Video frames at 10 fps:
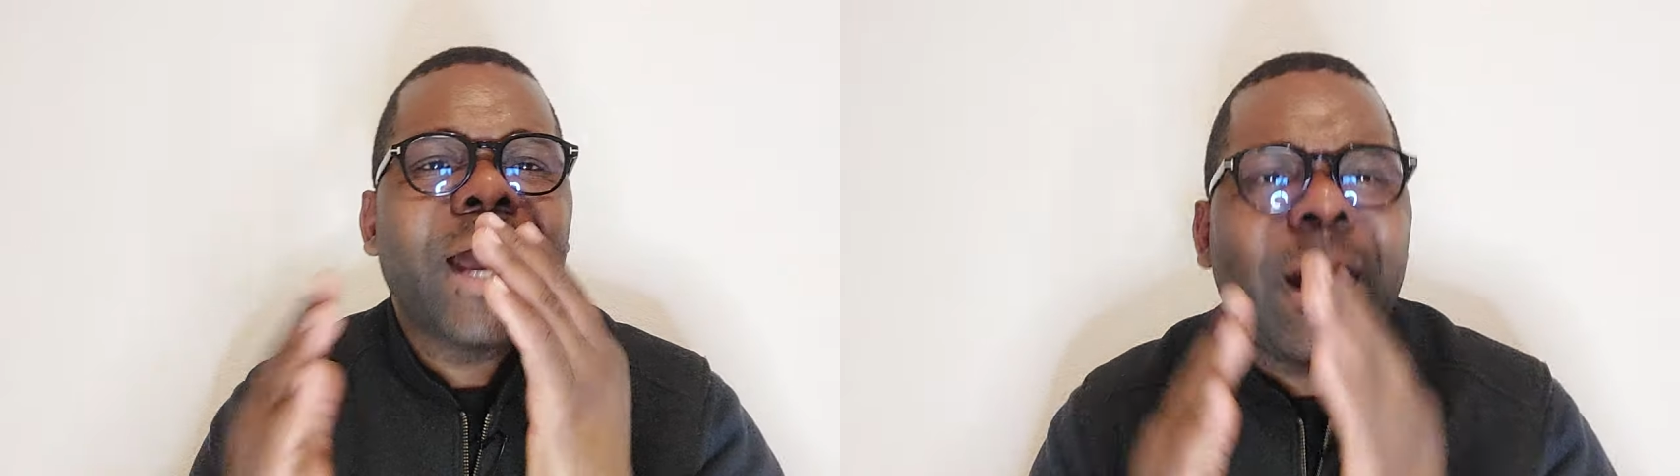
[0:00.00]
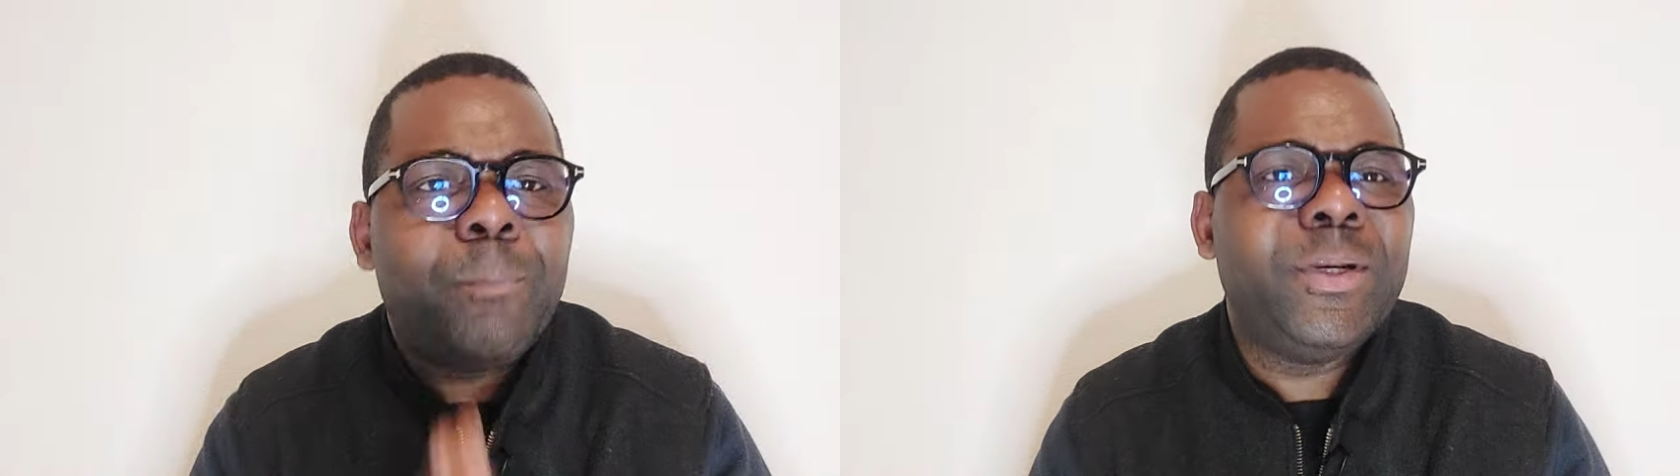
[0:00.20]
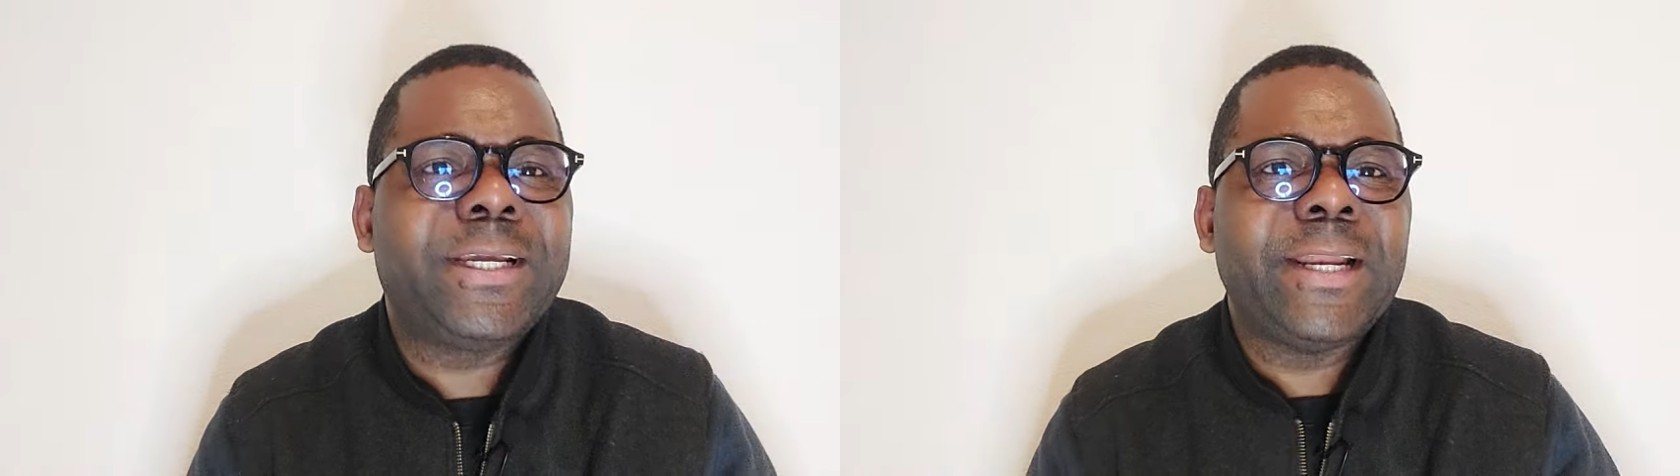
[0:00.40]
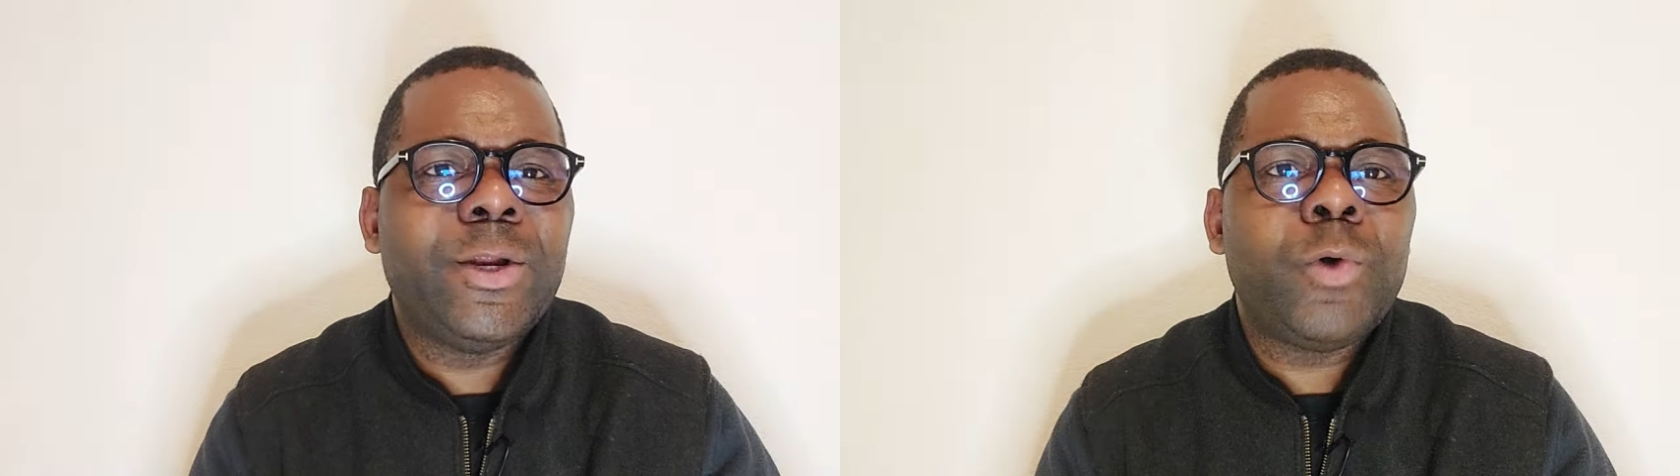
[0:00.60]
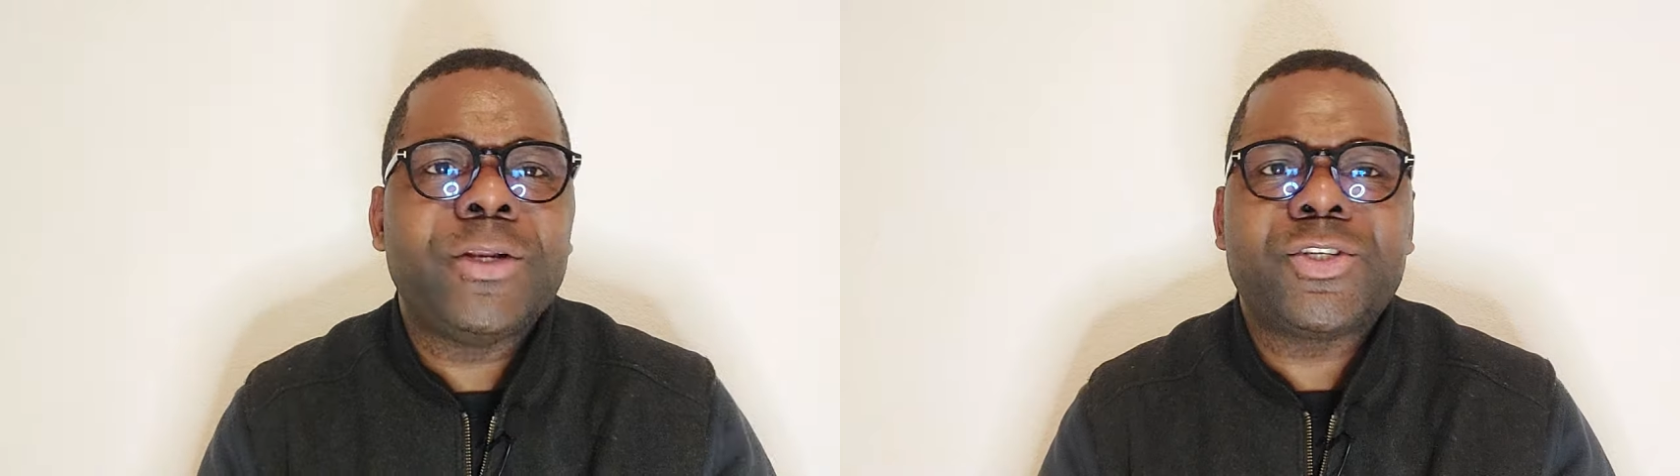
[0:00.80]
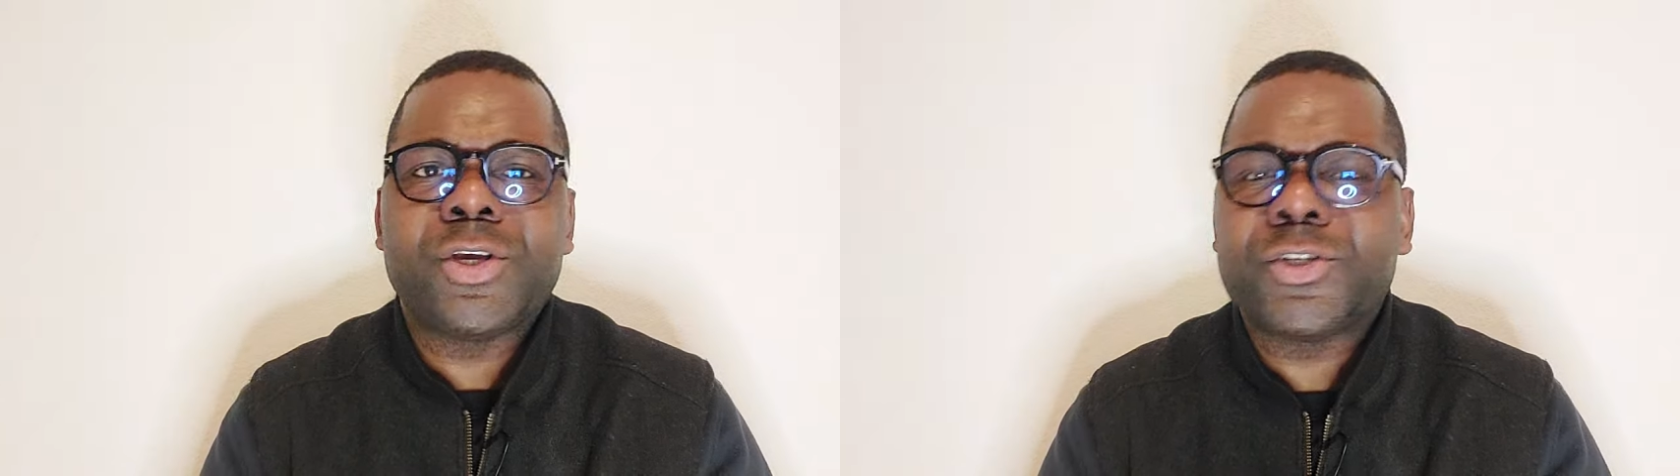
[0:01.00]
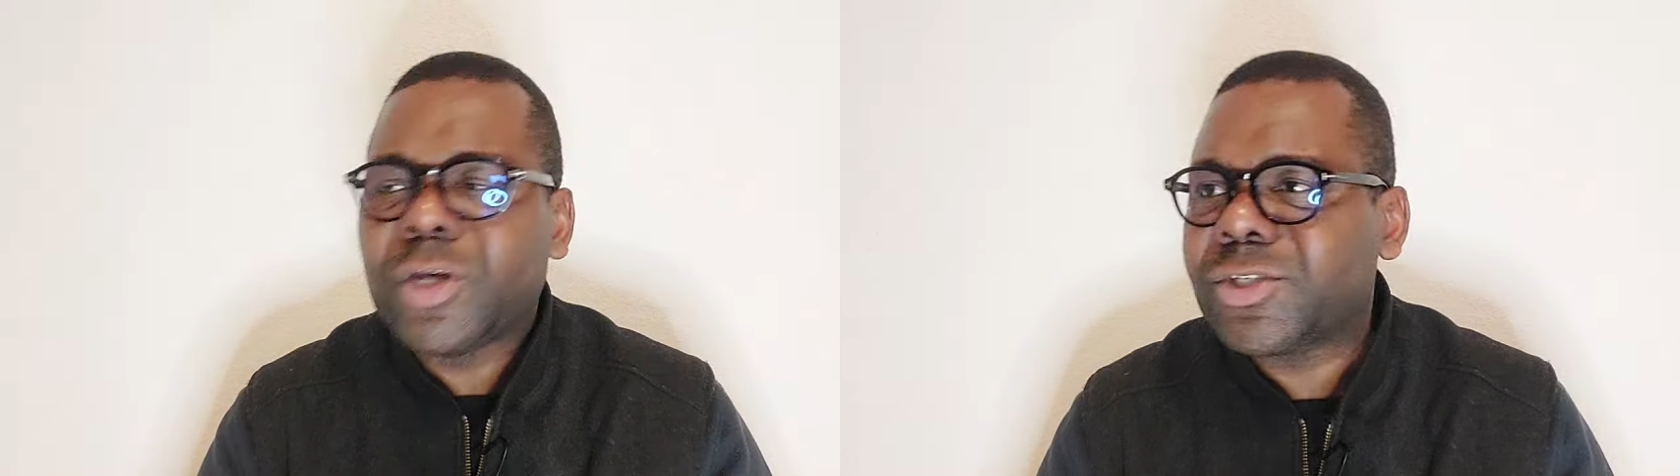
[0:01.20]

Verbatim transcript: appliquer les lois, de ceux qui sont